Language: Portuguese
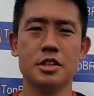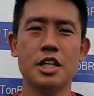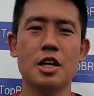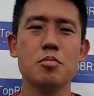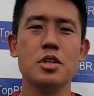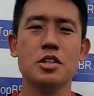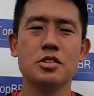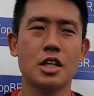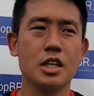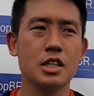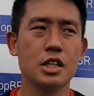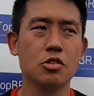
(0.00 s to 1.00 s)
de amigos
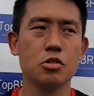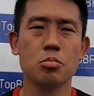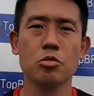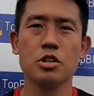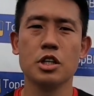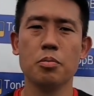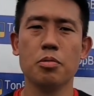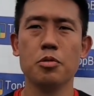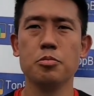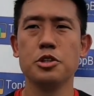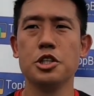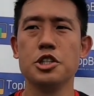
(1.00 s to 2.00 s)
ali, tá todo mundo lutando pelo
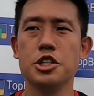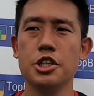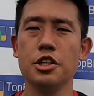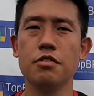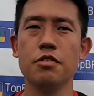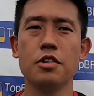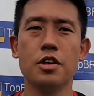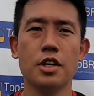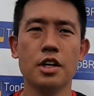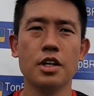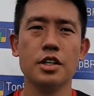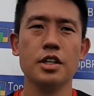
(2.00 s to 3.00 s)
objetivo
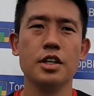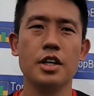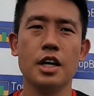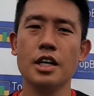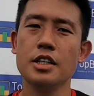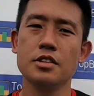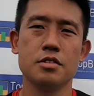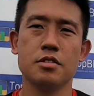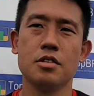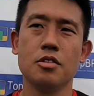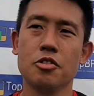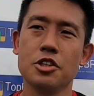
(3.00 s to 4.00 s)
e é isso.
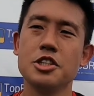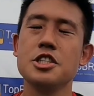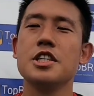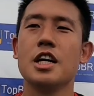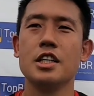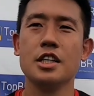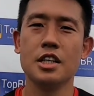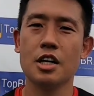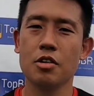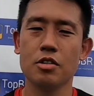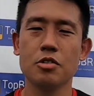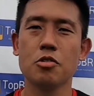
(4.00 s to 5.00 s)
Quando a gente está ali dentro da,
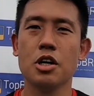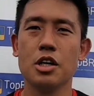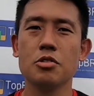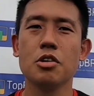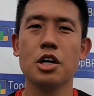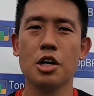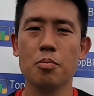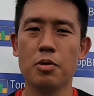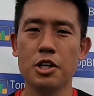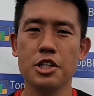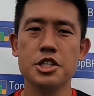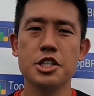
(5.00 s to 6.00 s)
do, do, campo
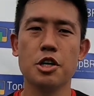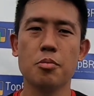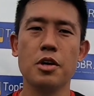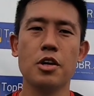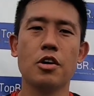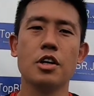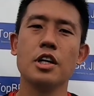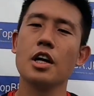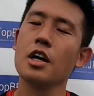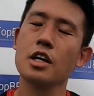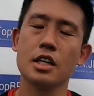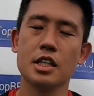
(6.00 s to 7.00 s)
ali, a gente quer o melhor e
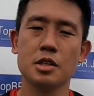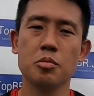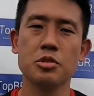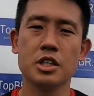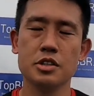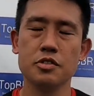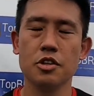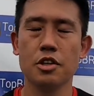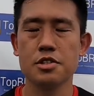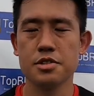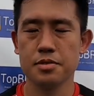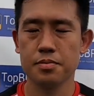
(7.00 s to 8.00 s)
quer, quer sempre buscar as vitórias.